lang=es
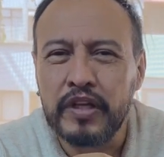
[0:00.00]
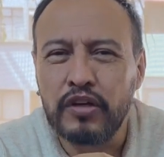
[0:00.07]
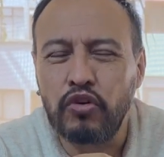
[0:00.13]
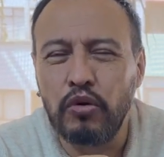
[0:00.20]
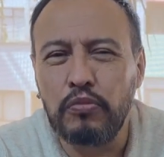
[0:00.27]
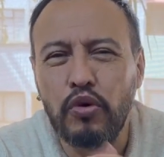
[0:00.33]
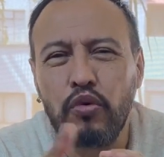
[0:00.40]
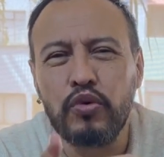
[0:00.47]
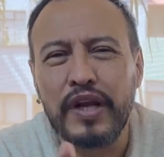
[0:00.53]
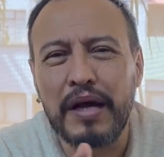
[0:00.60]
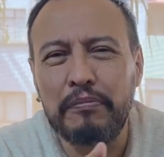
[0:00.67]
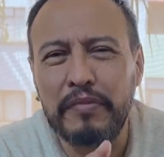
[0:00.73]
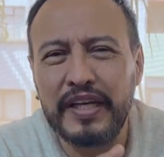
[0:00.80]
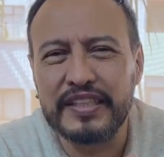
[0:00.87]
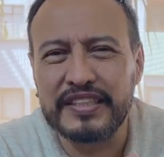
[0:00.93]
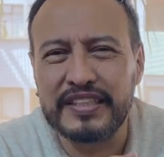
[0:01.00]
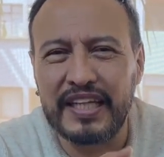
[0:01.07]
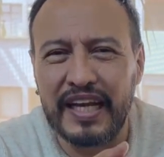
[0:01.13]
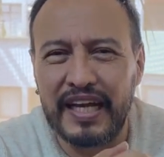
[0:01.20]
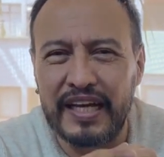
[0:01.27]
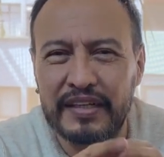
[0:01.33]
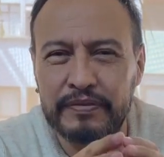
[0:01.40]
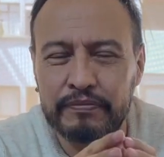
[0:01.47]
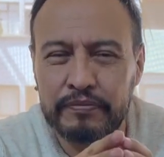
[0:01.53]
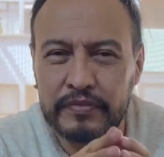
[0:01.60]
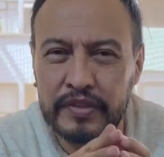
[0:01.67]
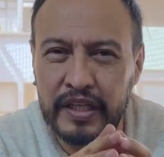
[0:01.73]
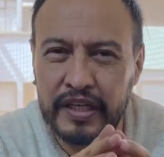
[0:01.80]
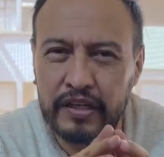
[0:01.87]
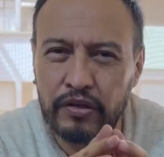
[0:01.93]
como una mezcla
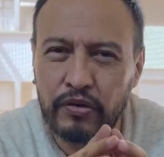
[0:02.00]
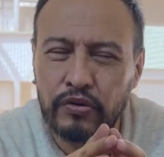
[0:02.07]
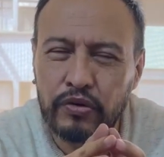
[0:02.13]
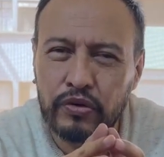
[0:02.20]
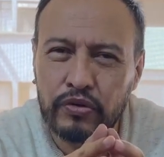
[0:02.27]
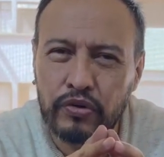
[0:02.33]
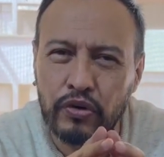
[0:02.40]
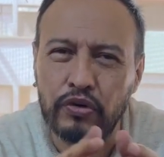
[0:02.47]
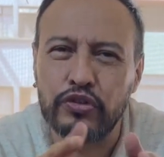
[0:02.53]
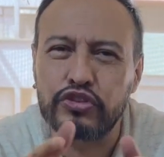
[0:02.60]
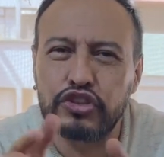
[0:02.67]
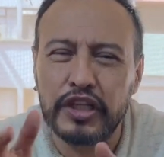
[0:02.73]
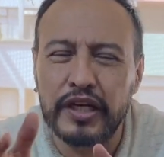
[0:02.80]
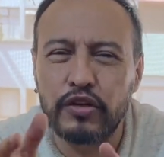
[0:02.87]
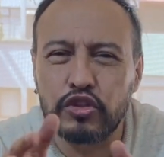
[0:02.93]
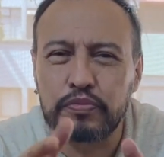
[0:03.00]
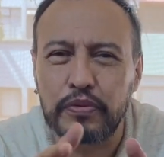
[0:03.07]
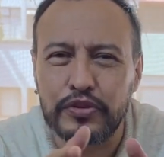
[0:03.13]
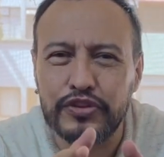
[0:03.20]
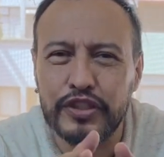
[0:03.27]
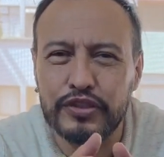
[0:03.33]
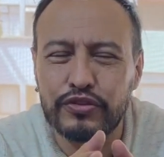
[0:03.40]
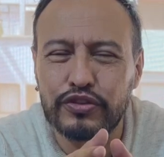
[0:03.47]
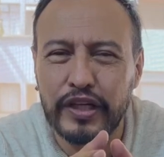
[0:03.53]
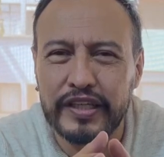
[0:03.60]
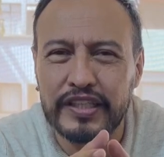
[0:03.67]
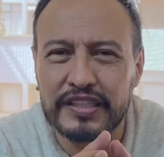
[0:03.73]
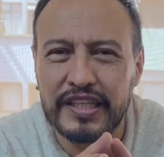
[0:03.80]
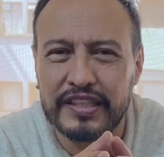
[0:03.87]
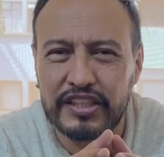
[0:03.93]
de no conocer los procesos
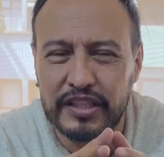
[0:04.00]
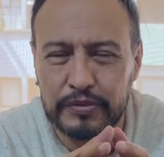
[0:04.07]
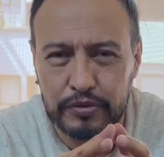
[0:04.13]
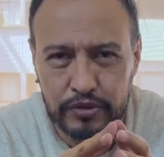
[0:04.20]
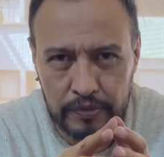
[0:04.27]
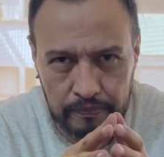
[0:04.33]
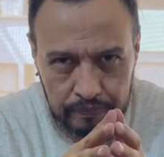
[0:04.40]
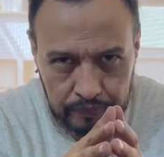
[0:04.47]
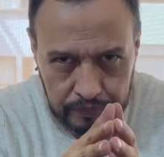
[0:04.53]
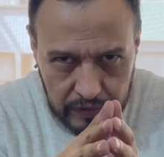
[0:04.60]
legislativos